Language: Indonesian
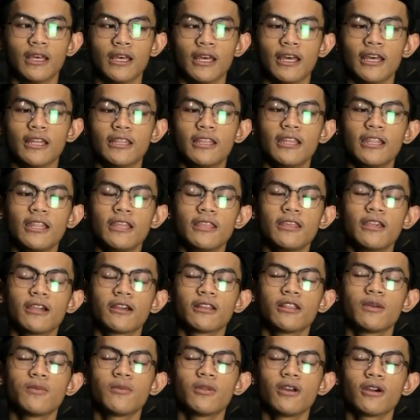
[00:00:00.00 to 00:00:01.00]
Hadirin
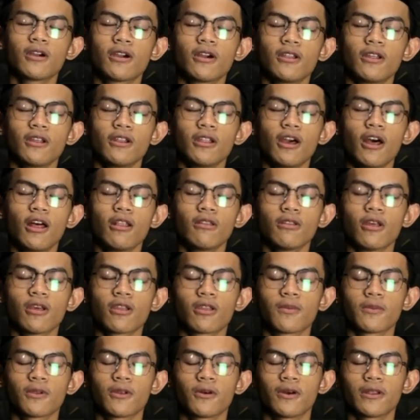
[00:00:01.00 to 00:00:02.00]
yang dimuliakan oleh Allah
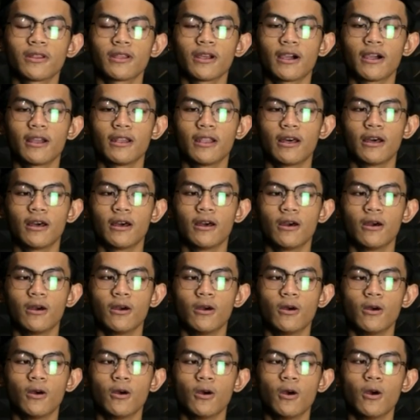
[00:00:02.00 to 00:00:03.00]
Subhanahu wa taala.
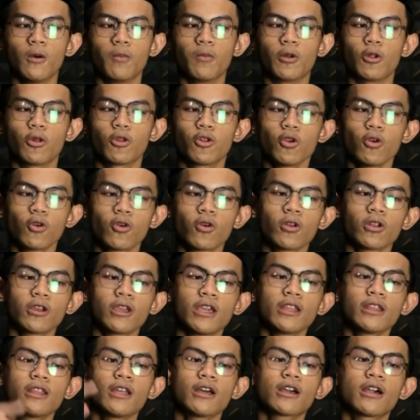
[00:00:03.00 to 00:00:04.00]
Bersyukur
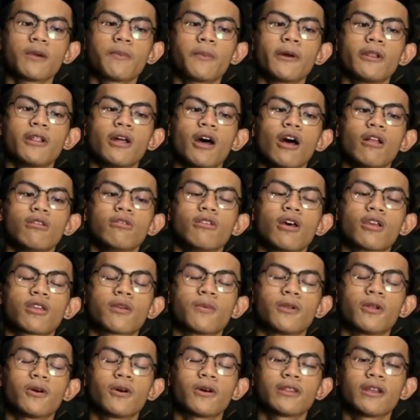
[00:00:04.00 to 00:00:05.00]
kita kepada Allah
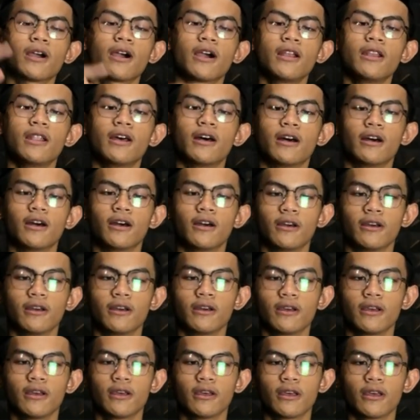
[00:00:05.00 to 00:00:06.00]
Subhanahu wa taala
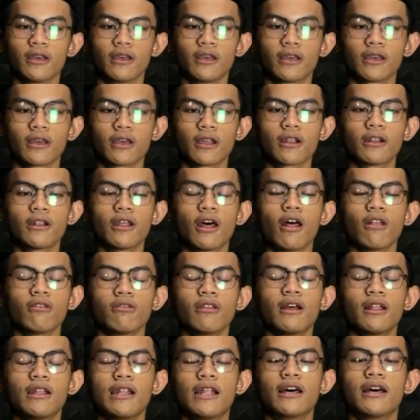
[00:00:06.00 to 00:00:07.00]
karena
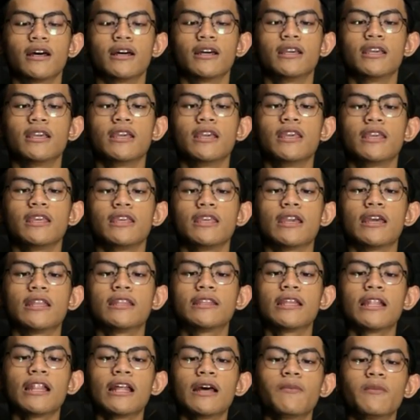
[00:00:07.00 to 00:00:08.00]
Allah lah
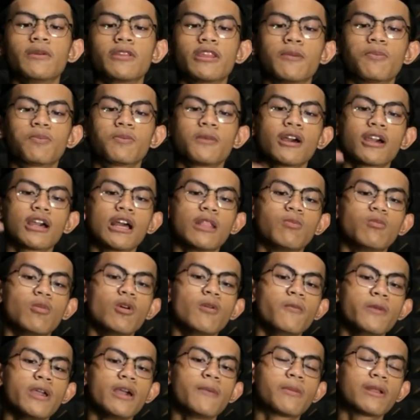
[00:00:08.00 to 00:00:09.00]
yang telah menciptakan
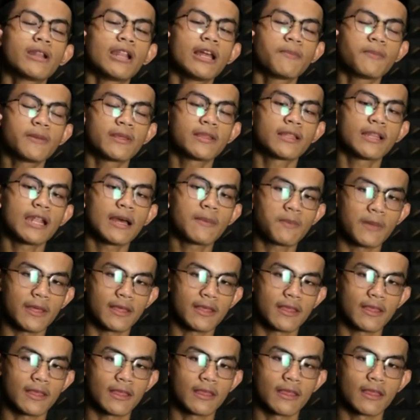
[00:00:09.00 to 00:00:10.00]
bumi yang
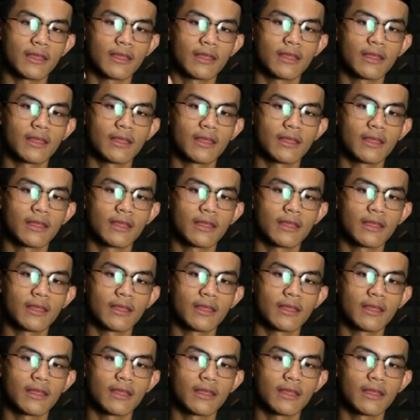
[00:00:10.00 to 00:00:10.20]
berlapis-lapis.